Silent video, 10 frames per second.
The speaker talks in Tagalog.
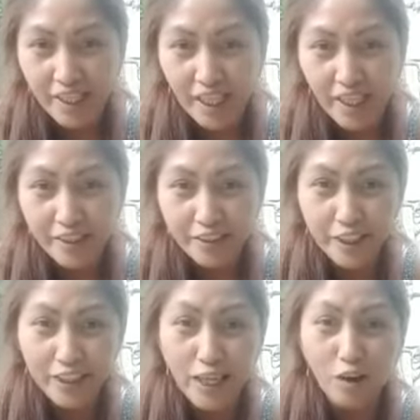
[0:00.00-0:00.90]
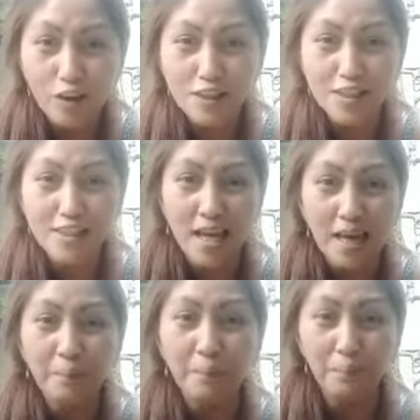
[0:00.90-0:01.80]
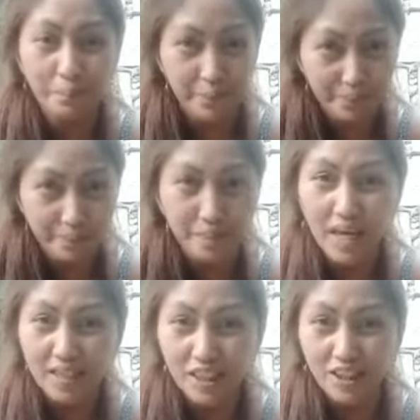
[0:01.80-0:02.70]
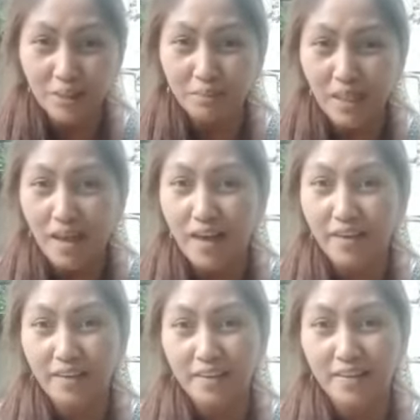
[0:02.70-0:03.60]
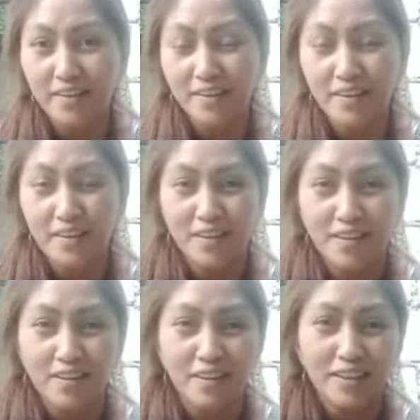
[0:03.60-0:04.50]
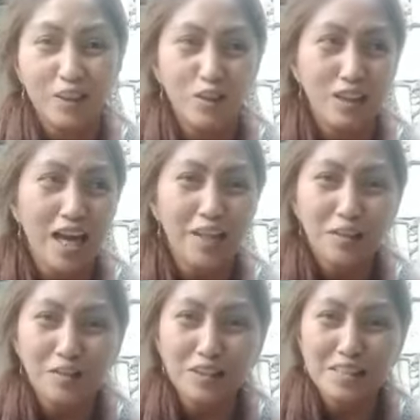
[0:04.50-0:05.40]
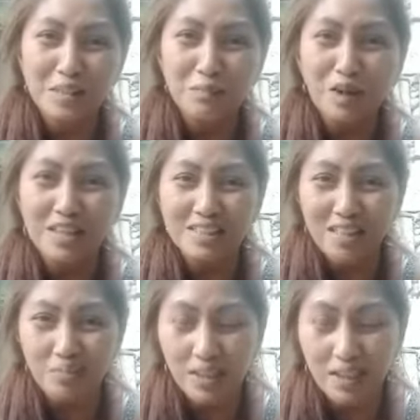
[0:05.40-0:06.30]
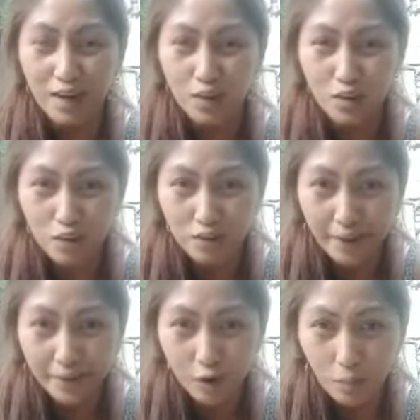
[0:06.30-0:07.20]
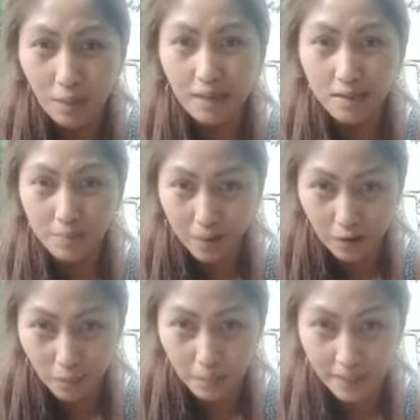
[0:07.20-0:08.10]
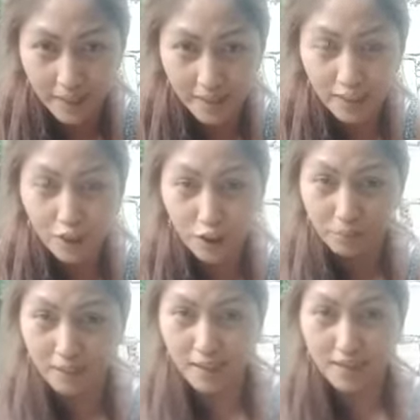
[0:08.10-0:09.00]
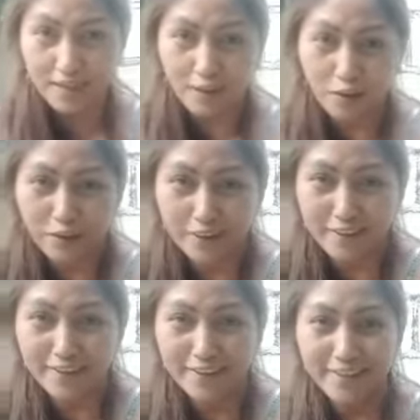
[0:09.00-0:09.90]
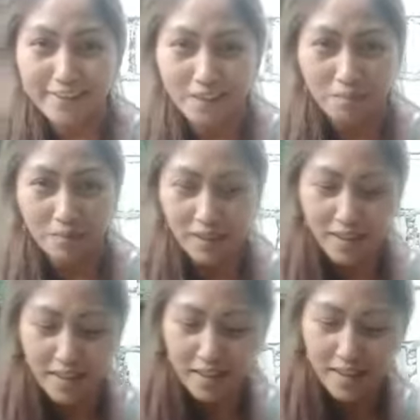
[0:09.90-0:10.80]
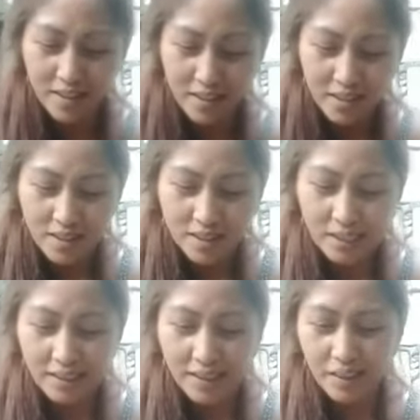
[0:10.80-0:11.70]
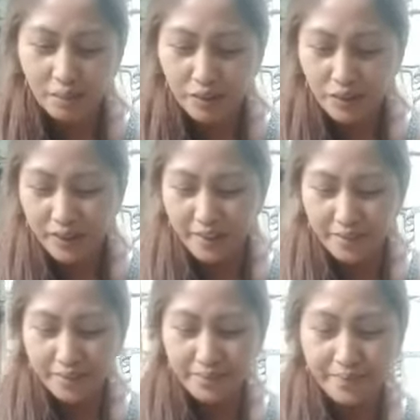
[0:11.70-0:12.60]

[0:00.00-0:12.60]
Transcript: Yan. Tignan ko si Sap. Baka na-ship na nga eh. Hindi ko na ano yung resibo kasi bigla kong ano, umaalis. Pero pagka na-ship na yan, recorded na yan. Ma tatanggap nyo na yan.